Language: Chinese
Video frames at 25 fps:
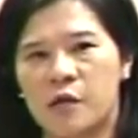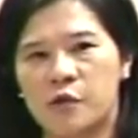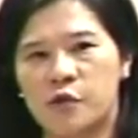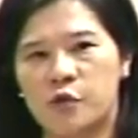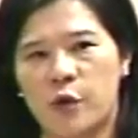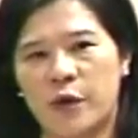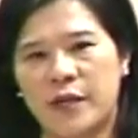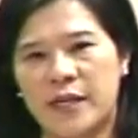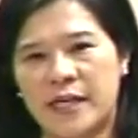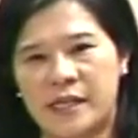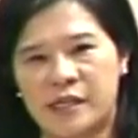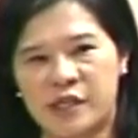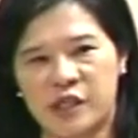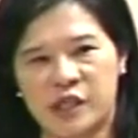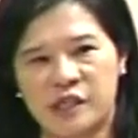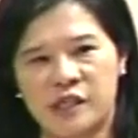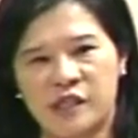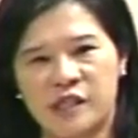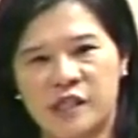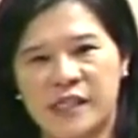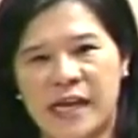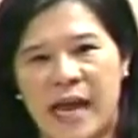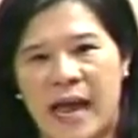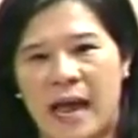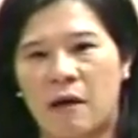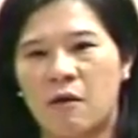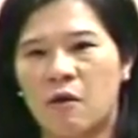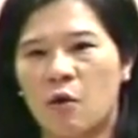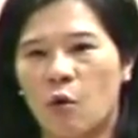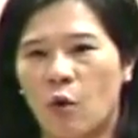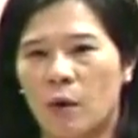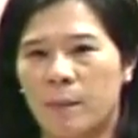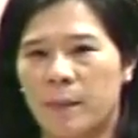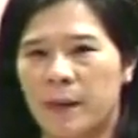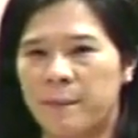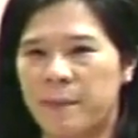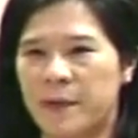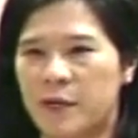所以事实上，
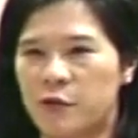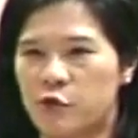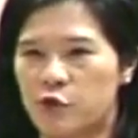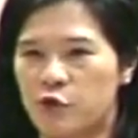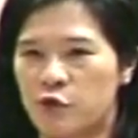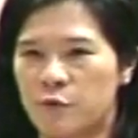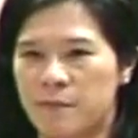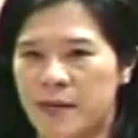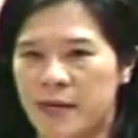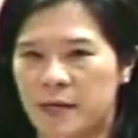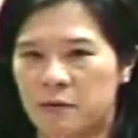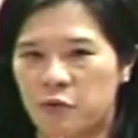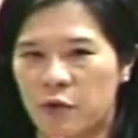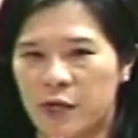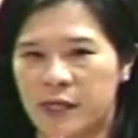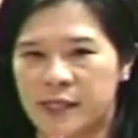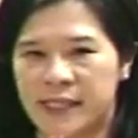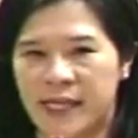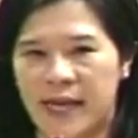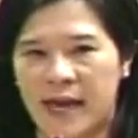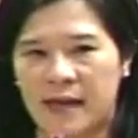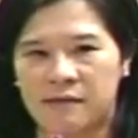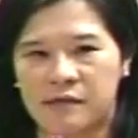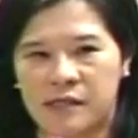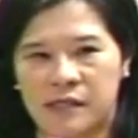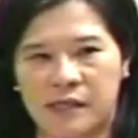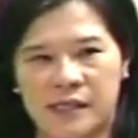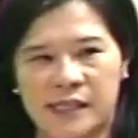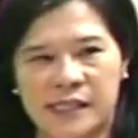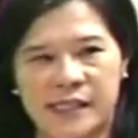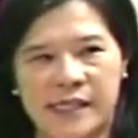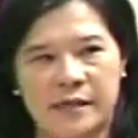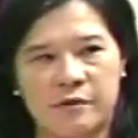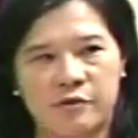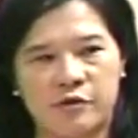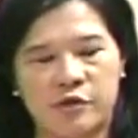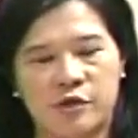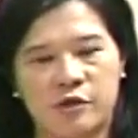我们必须面对这样子的
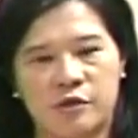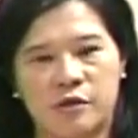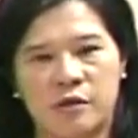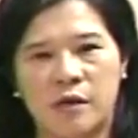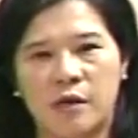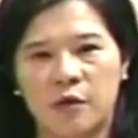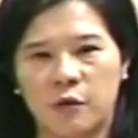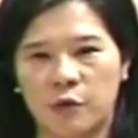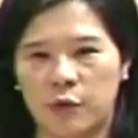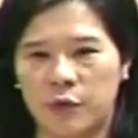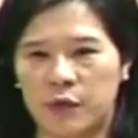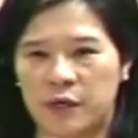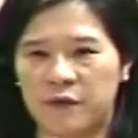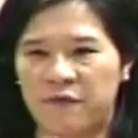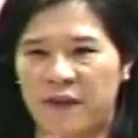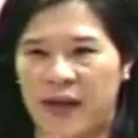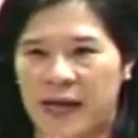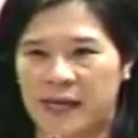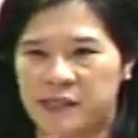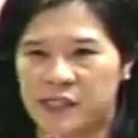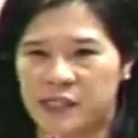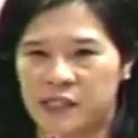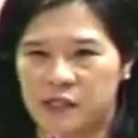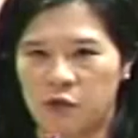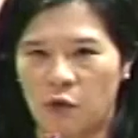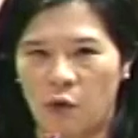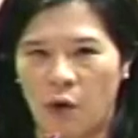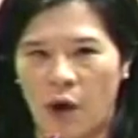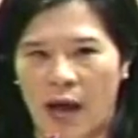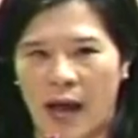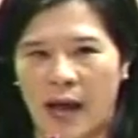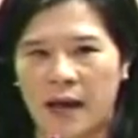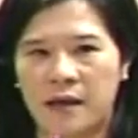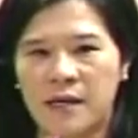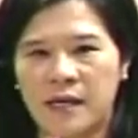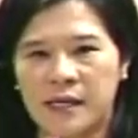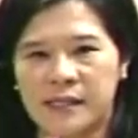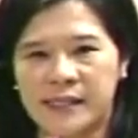现实，予以法。法制
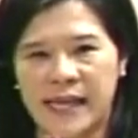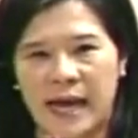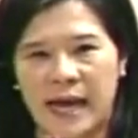化